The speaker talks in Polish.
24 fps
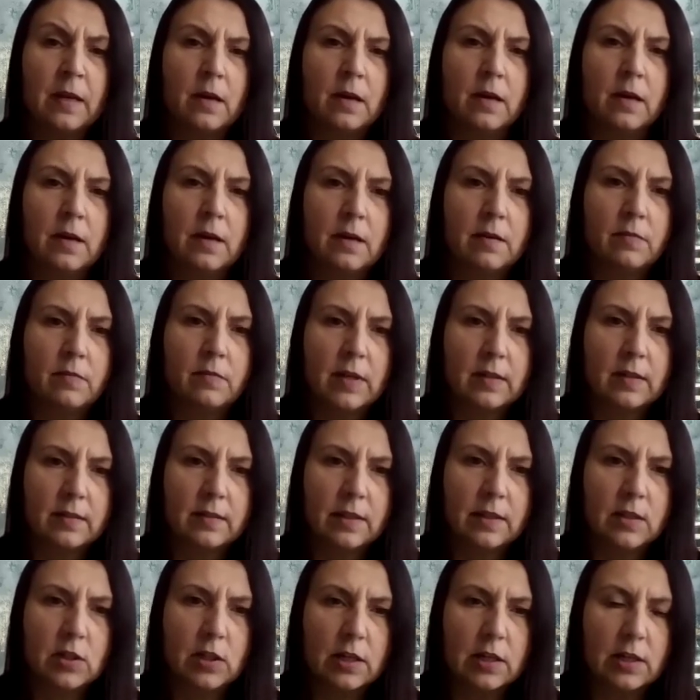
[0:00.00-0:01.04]
E, więc
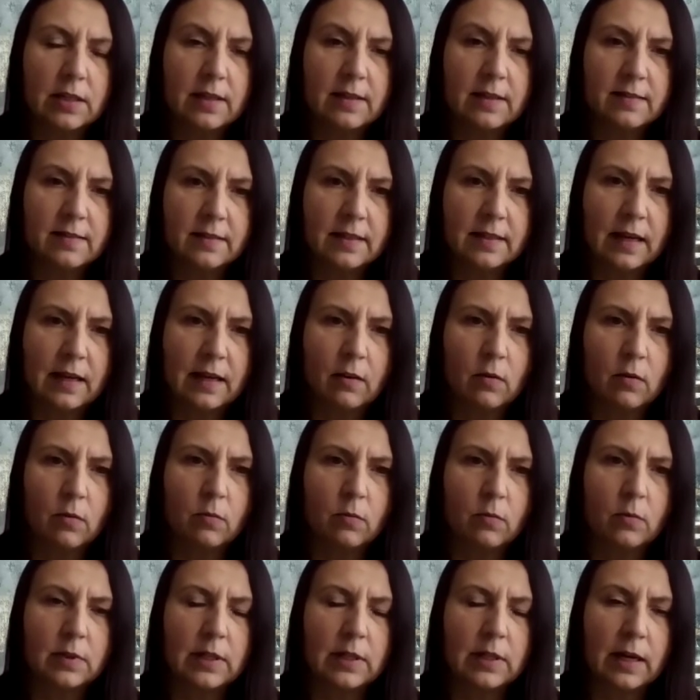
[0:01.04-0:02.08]
jeżeli jest
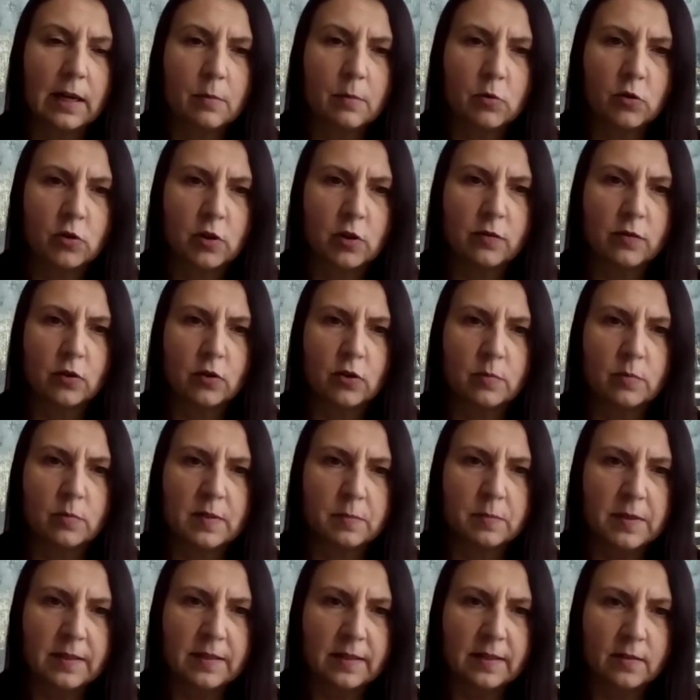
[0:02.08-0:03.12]
taką, taka możliwość, żeby
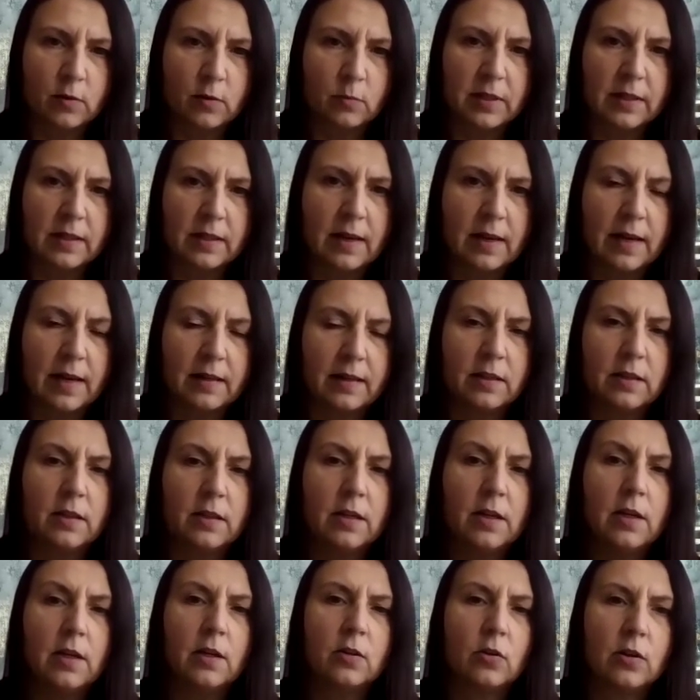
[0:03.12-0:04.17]
spisać sobie te leki,
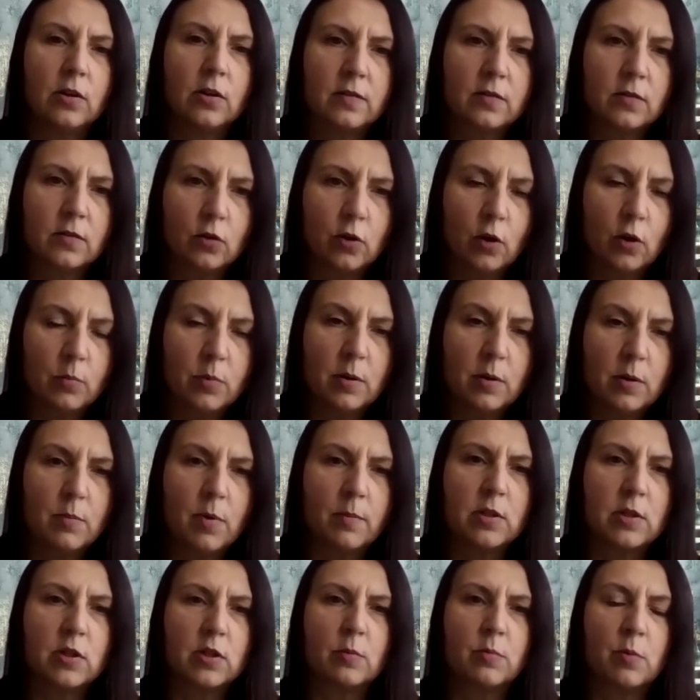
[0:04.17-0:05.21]
to jest to dobry
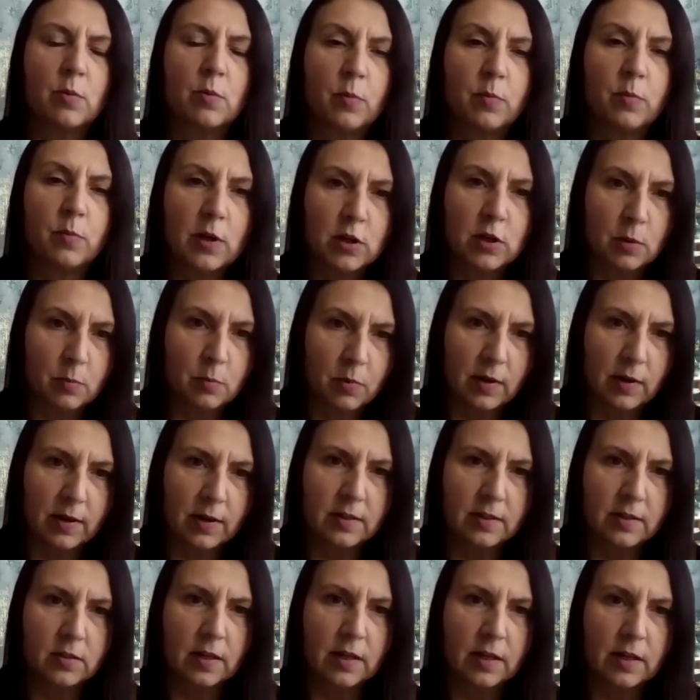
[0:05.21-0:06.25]
moment, żeby po pierwsze
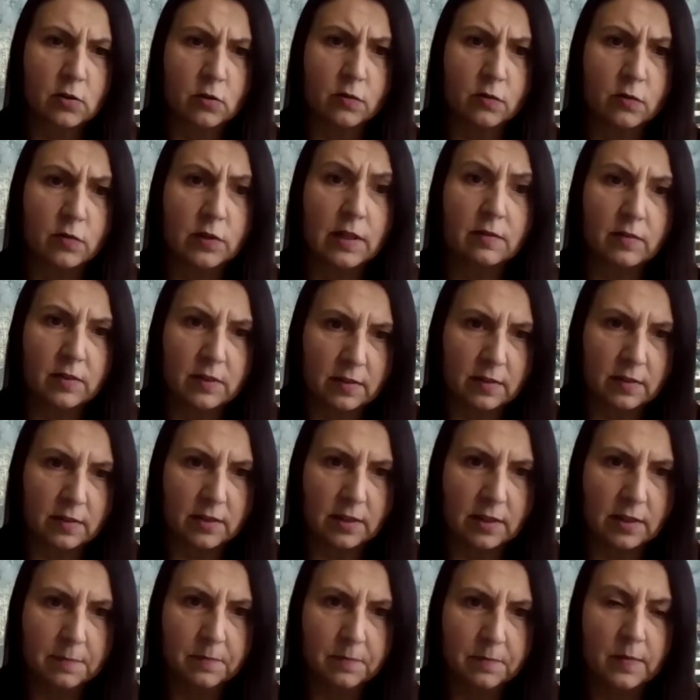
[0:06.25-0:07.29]
pokazać lekarzowi na
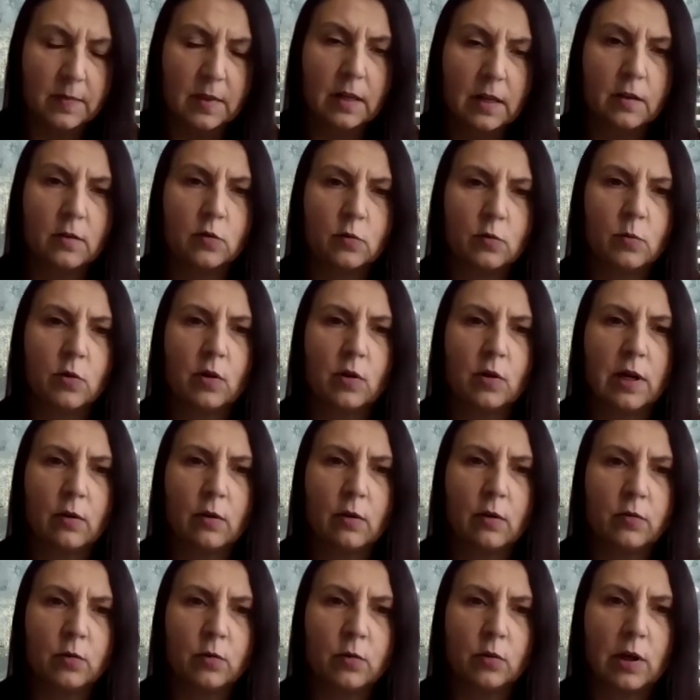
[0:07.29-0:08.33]
wizycie, zbiór
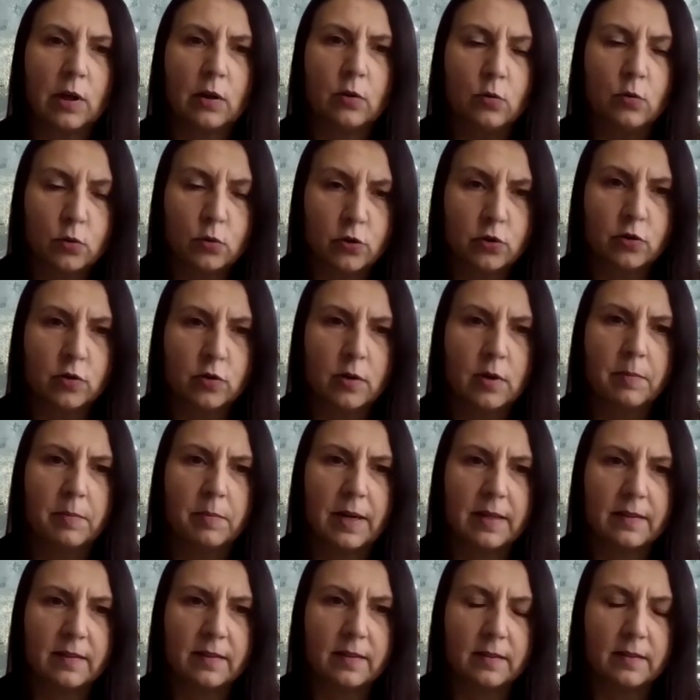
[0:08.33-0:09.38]
leków, które już
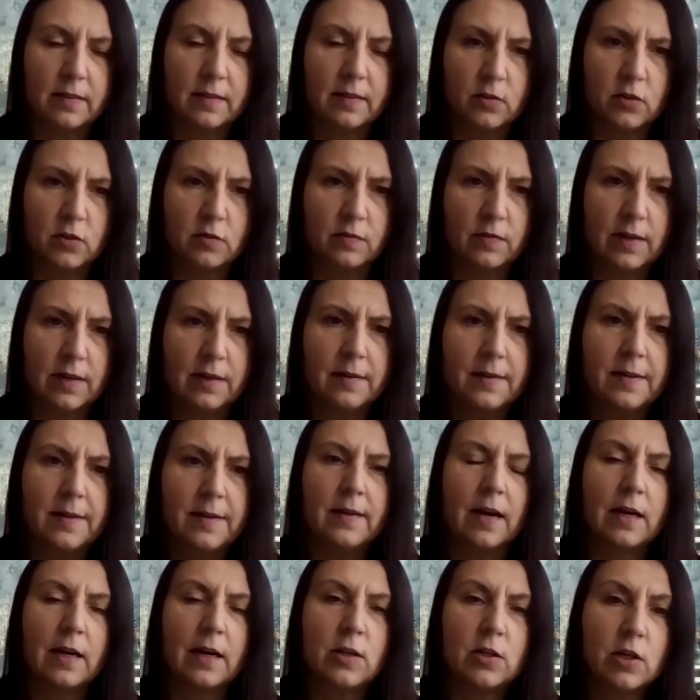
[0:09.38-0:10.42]
pacjent zażywa,
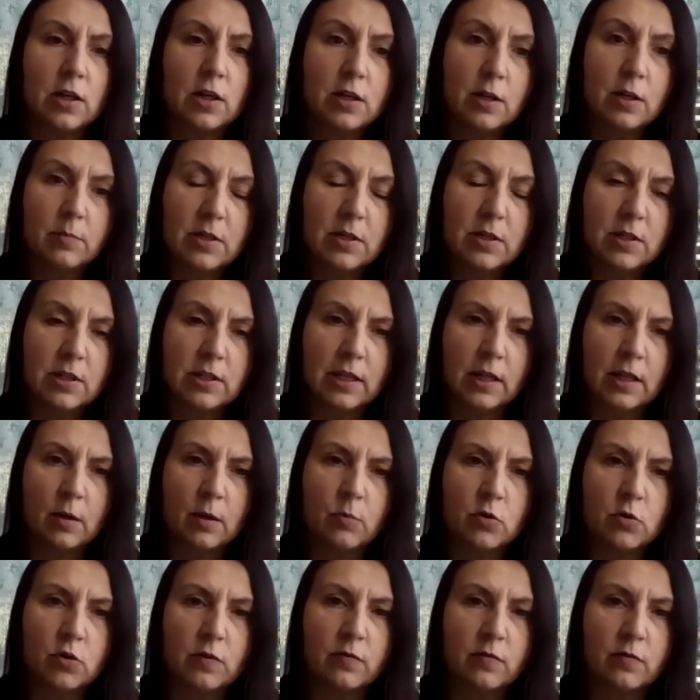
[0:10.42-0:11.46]
a jeżeli nie będzie takiej
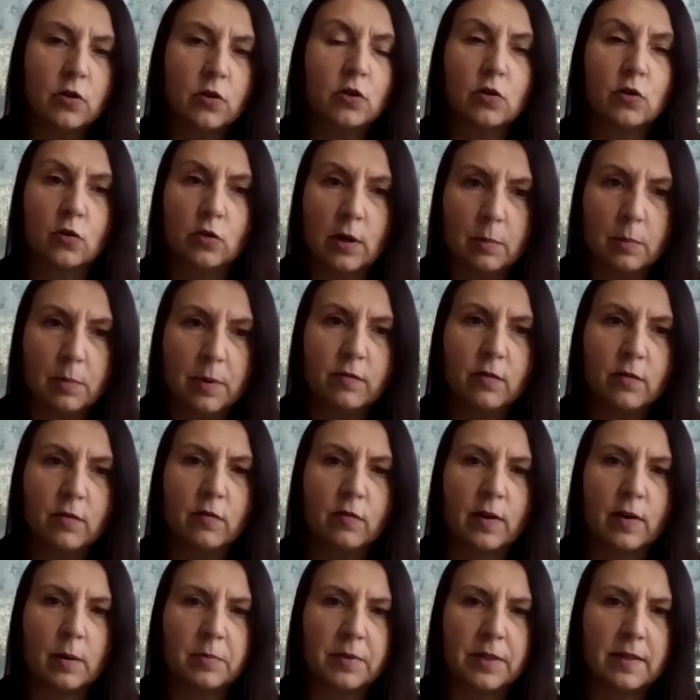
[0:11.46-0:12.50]
możliwości, to na pewno
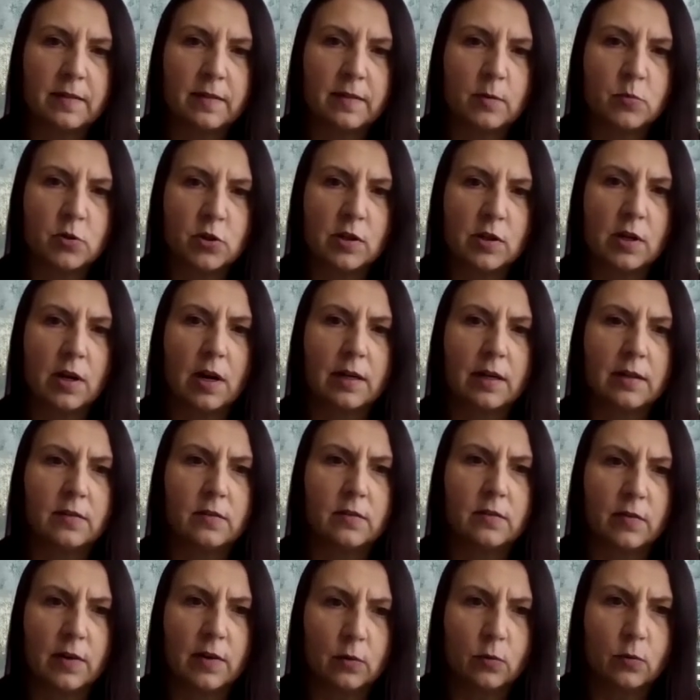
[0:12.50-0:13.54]
w aptece przy
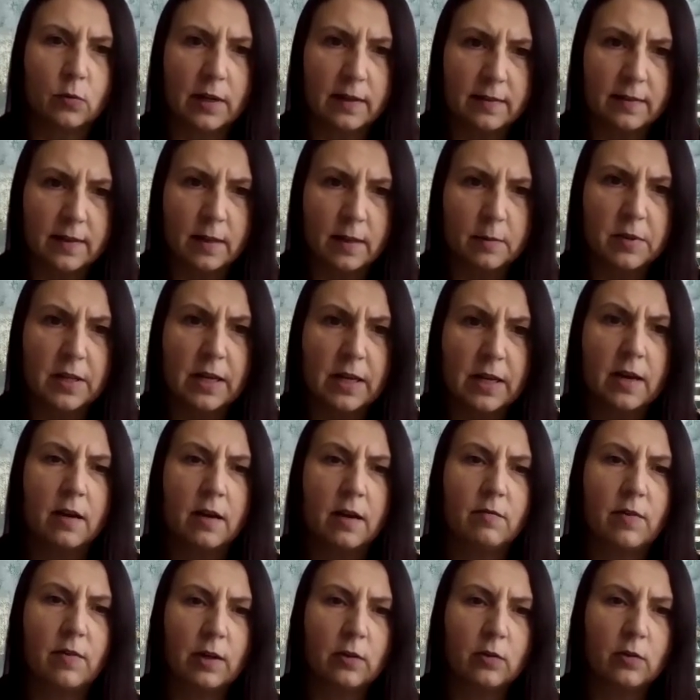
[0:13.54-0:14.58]
realizowaniu recept
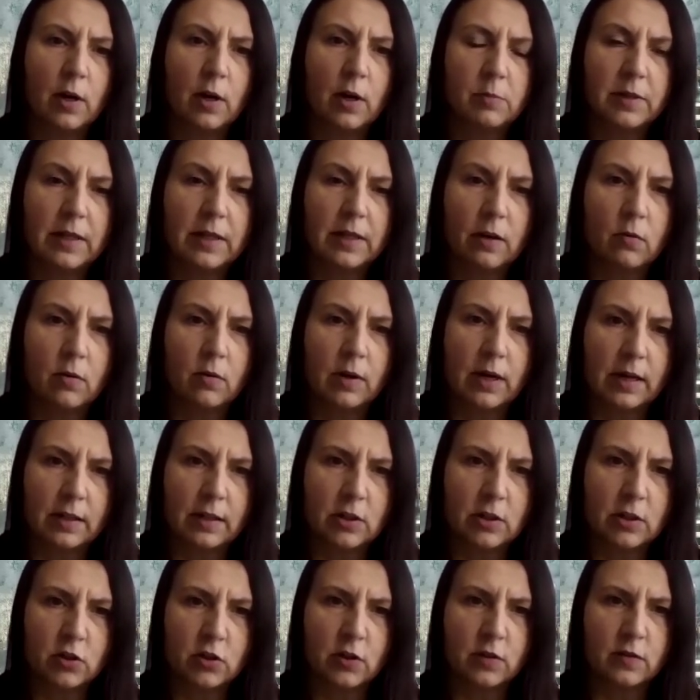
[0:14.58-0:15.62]
warto, aby taką
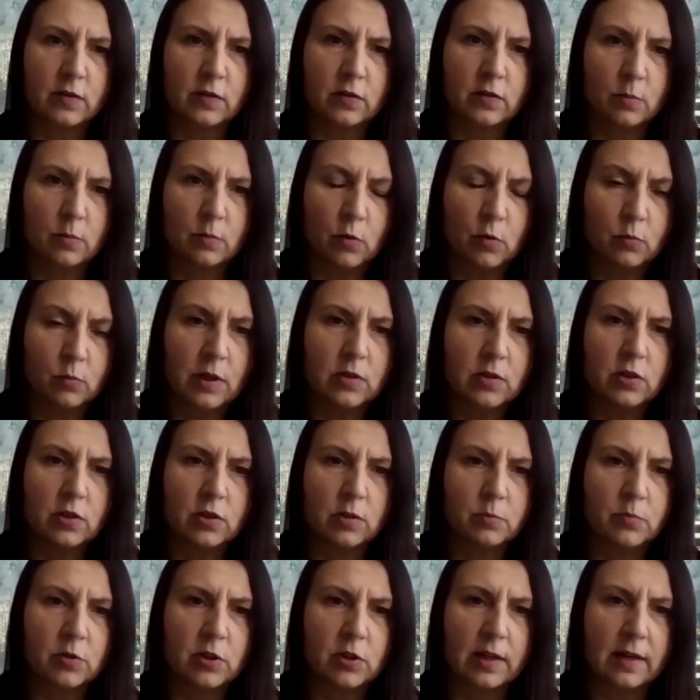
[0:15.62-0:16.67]
karteczkę ze sobą mieć
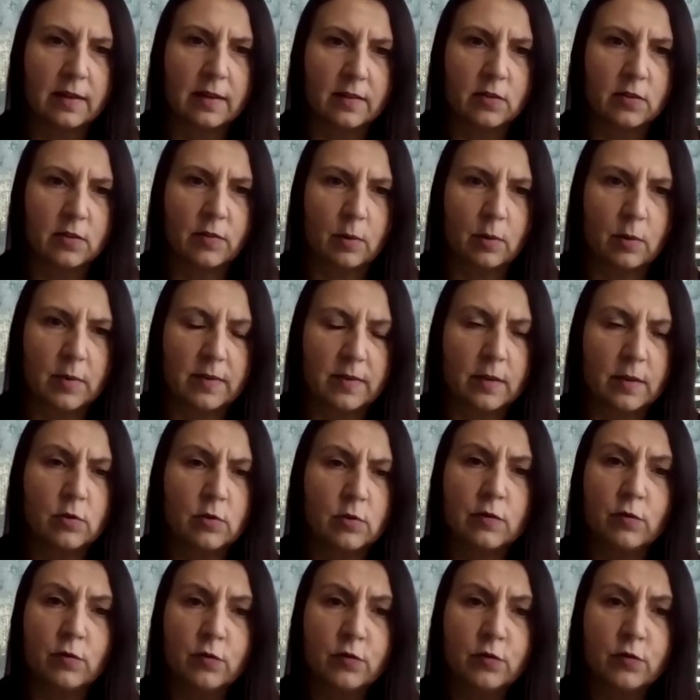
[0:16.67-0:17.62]
i przekazać farmaceucie.